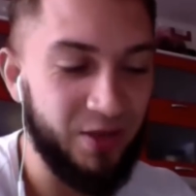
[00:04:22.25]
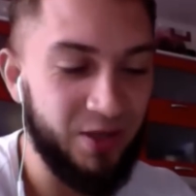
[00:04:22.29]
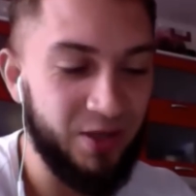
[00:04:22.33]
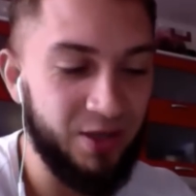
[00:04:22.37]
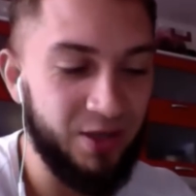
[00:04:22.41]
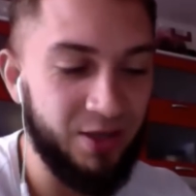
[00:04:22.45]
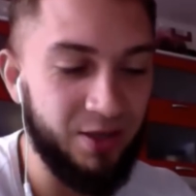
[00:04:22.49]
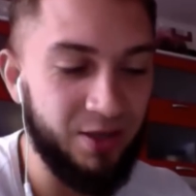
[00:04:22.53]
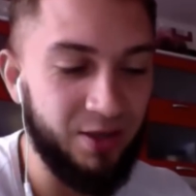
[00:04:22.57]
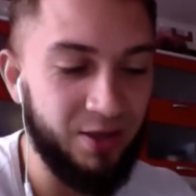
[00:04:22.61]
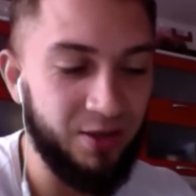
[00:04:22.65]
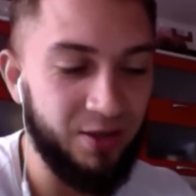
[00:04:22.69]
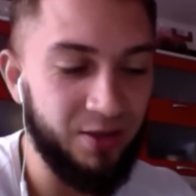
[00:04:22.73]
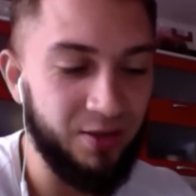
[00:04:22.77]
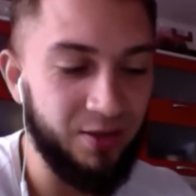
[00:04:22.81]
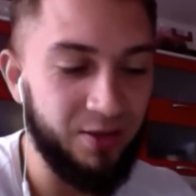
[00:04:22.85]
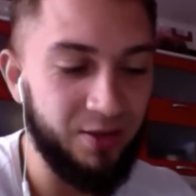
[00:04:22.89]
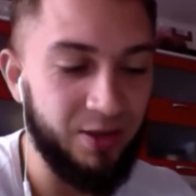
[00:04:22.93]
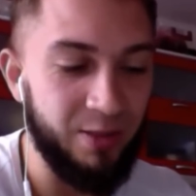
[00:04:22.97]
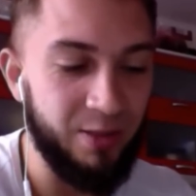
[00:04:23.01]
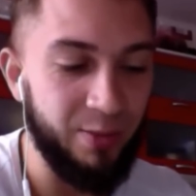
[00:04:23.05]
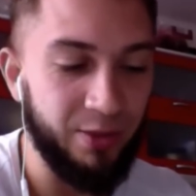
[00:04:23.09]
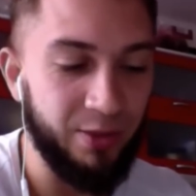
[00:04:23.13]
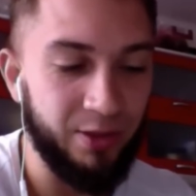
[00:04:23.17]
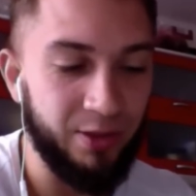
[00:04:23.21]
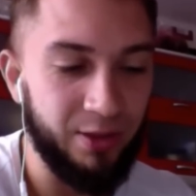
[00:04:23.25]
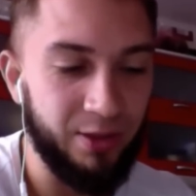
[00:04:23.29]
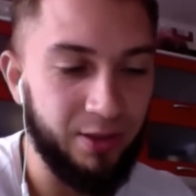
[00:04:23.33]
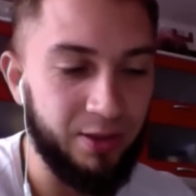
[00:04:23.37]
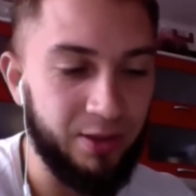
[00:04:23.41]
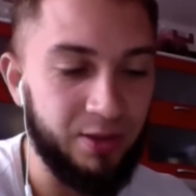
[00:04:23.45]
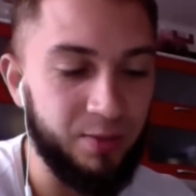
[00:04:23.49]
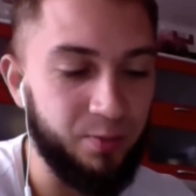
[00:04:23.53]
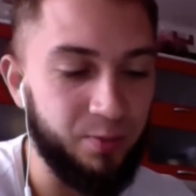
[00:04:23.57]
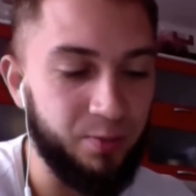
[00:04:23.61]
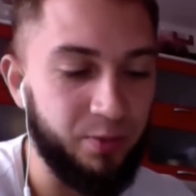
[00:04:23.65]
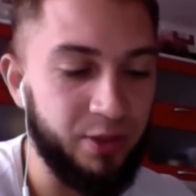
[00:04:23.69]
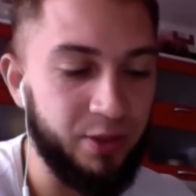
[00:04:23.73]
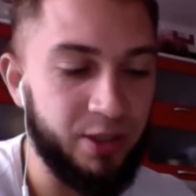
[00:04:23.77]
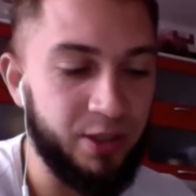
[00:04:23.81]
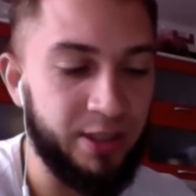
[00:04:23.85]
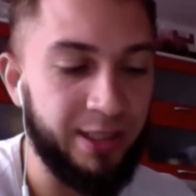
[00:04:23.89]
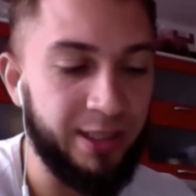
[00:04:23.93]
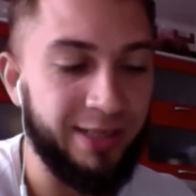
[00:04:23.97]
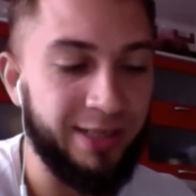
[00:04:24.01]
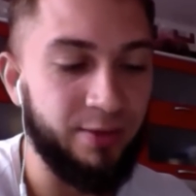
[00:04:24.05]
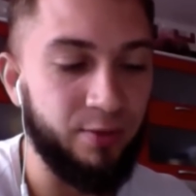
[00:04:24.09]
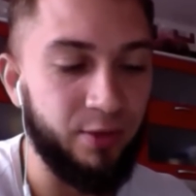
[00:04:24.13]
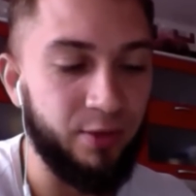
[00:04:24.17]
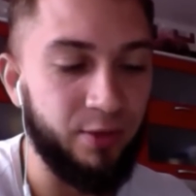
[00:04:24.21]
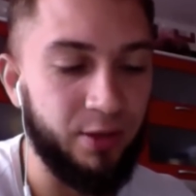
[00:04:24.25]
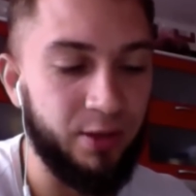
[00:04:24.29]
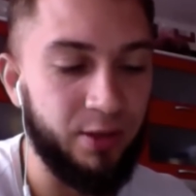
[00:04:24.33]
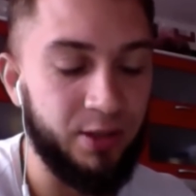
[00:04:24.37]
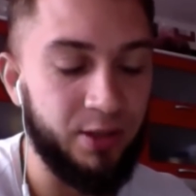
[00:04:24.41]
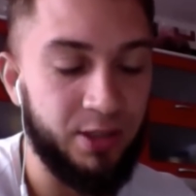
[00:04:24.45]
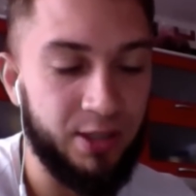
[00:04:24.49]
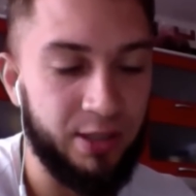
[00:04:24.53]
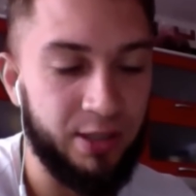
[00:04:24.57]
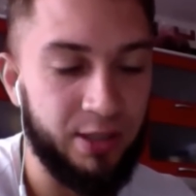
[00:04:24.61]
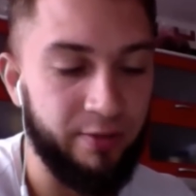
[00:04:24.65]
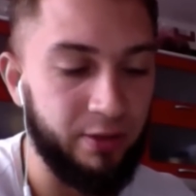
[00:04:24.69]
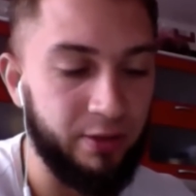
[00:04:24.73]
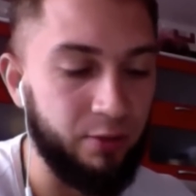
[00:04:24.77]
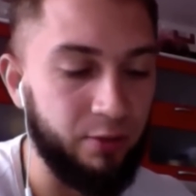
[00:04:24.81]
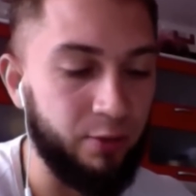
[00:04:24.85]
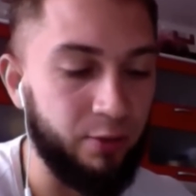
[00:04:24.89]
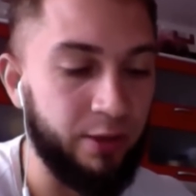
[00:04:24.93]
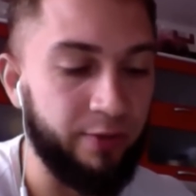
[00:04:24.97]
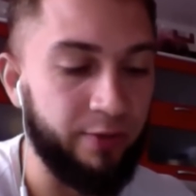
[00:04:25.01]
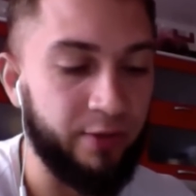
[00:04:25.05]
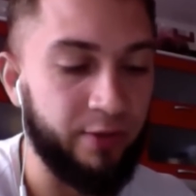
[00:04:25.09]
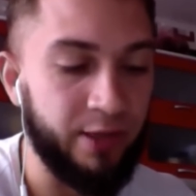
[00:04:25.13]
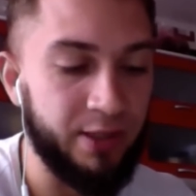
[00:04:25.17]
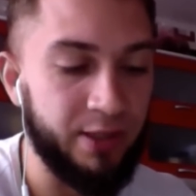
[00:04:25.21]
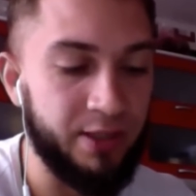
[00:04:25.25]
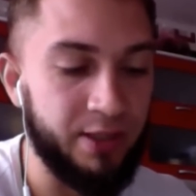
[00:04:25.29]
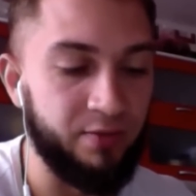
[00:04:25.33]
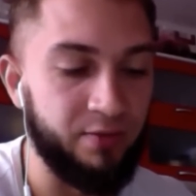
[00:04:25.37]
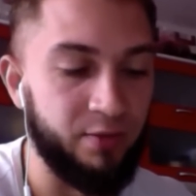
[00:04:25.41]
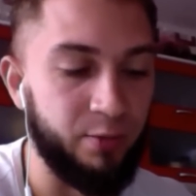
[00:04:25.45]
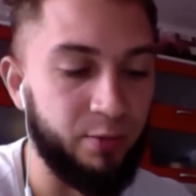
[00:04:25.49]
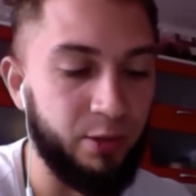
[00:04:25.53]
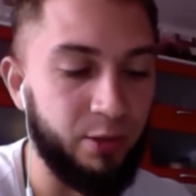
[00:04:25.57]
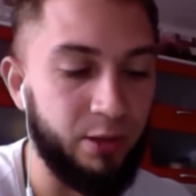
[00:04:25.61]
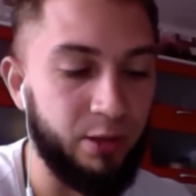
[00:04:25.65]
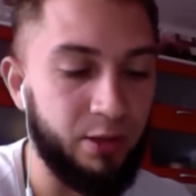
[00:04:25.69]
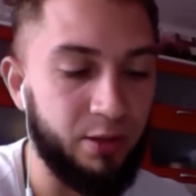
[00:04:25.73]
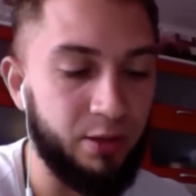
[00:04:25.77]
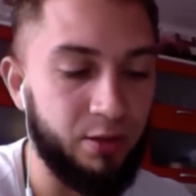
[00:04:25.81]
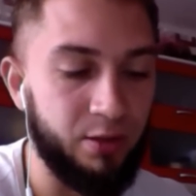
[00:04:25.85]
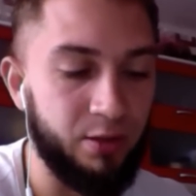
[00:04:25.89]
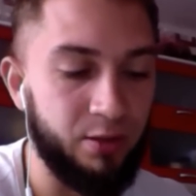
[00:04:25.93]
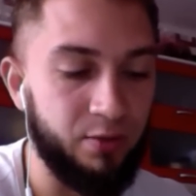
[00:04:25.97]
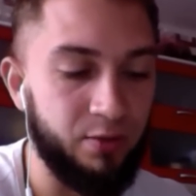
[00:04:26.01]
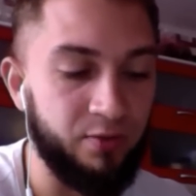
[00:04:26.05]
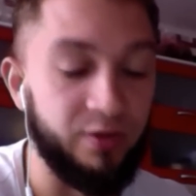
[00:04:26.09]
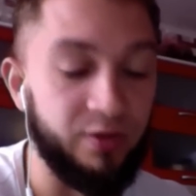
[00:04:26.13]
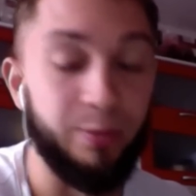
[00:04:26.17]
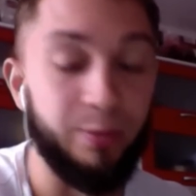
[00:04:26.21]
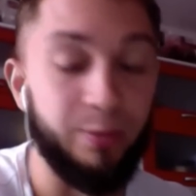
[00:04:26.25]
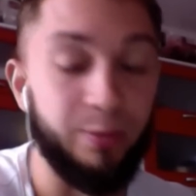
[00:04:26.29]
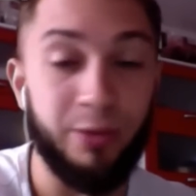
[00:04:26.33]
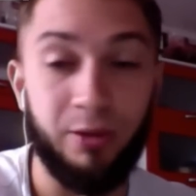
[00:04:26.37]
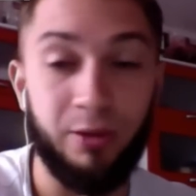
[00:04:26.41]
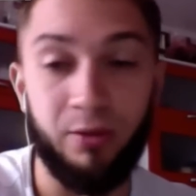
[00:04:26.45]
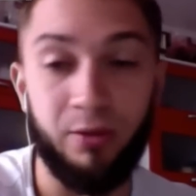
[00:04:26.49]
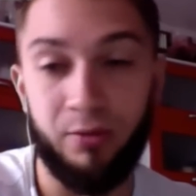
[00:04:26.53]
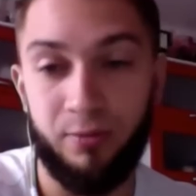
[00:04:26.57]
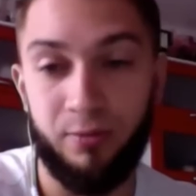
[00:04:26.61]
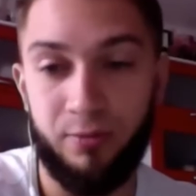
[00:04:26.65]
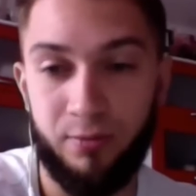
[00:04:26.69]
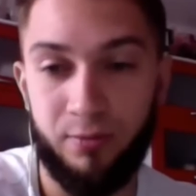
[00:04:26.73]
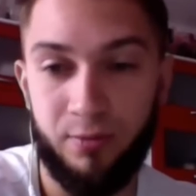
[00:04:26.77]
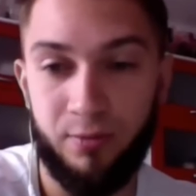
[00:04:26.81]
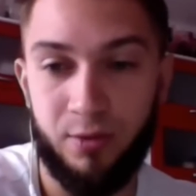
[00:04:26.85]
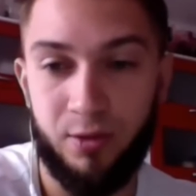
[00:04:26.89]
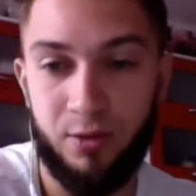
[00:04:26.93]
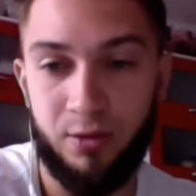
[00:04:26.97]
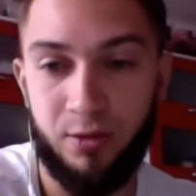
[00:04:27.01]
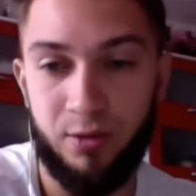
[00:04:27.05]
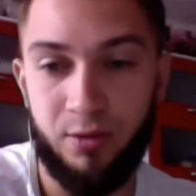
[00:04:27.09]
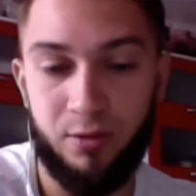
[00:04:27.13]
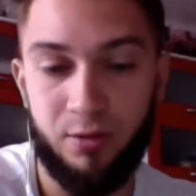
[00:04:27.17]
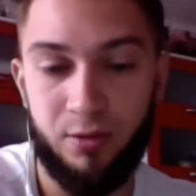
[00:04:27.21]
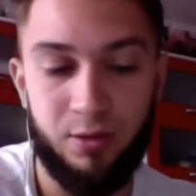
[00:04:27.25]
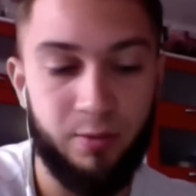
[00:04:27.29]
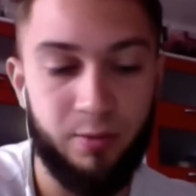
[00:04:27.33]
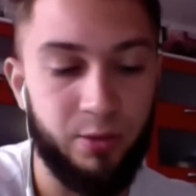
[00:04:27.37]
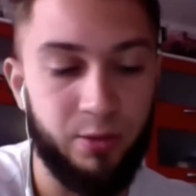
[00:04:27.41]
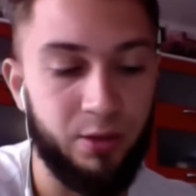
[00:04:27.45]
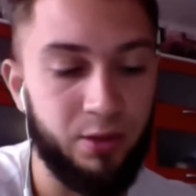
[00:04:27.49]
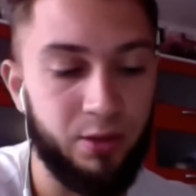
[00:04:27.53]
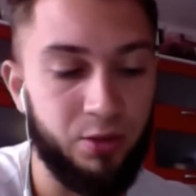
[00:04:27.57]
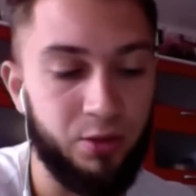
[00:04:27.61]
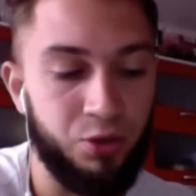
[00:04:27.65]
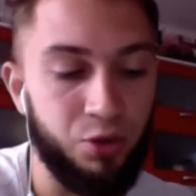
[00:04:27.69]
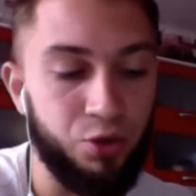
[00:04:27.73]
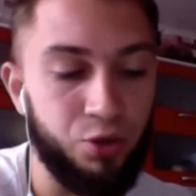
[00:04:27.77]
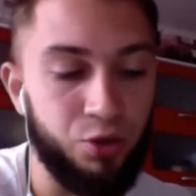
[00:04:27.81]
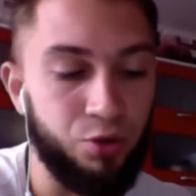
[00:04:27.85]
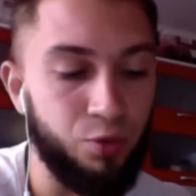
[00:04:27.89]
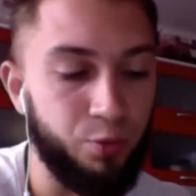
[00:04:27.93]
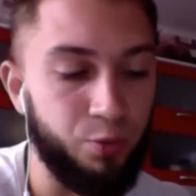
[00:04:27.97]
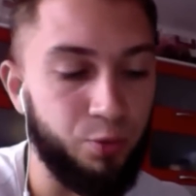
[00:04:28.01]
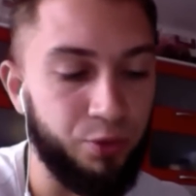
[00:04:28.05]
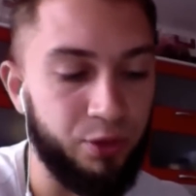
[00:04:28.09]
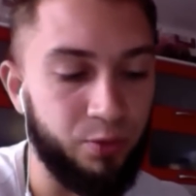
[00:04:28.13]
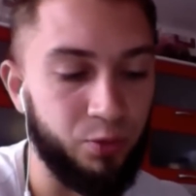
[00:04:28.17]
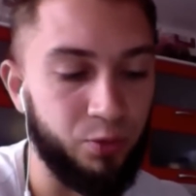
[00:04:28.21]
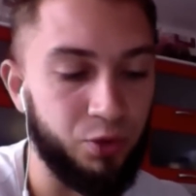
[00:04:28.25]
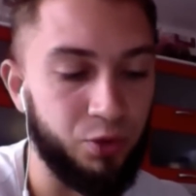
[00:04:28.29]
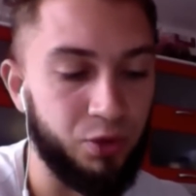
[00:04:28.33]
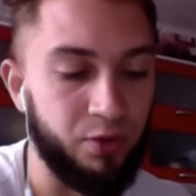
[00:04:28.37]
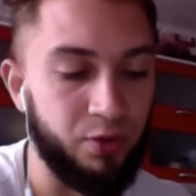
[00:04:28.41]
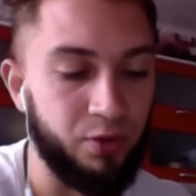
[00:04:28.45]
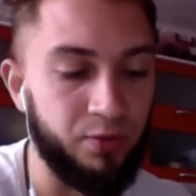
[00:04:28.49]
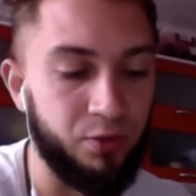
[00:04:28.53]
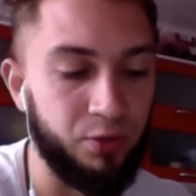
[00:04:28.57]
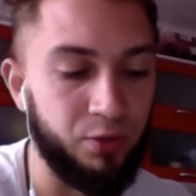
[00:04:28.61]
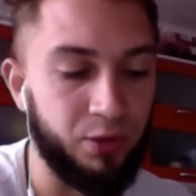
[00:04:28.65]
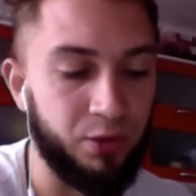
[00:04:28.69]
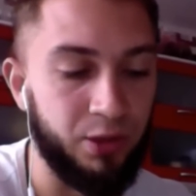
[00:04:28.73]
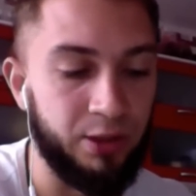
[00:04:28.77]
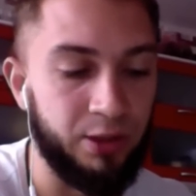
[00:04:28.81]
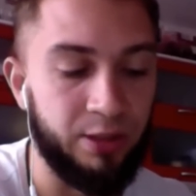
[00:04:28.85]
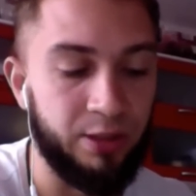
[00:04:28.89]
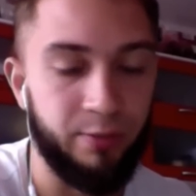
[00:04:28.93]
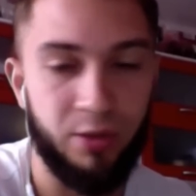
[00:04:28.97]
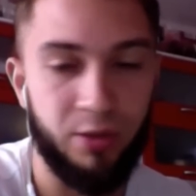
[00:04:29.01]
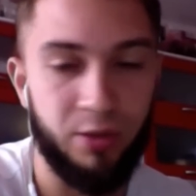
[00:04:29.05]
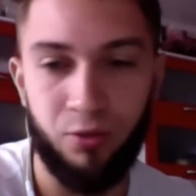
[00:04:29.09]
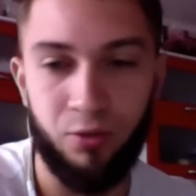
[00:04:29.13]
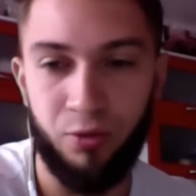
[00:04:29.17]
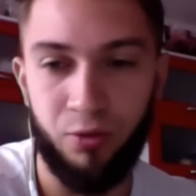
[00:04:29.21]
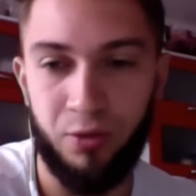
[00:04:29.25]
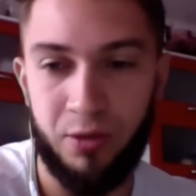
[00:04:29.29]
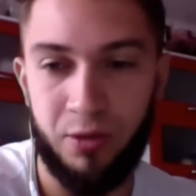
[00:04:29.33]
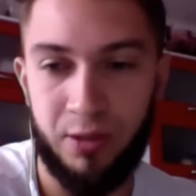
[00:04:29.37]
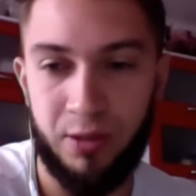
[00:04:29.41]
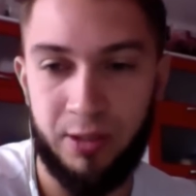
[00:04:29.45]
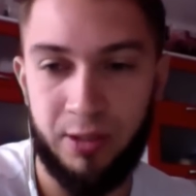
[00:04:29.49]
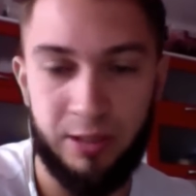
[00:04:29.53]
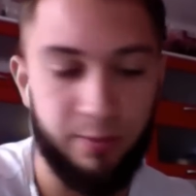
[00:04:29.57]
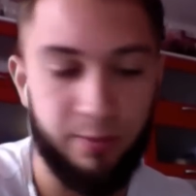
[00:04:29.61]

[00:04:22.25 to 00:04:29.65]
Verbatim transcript: И именно из, среднего, из Северного Кавказа выбрали, выбрал Э, именно Чечню, потому что все-таки там находится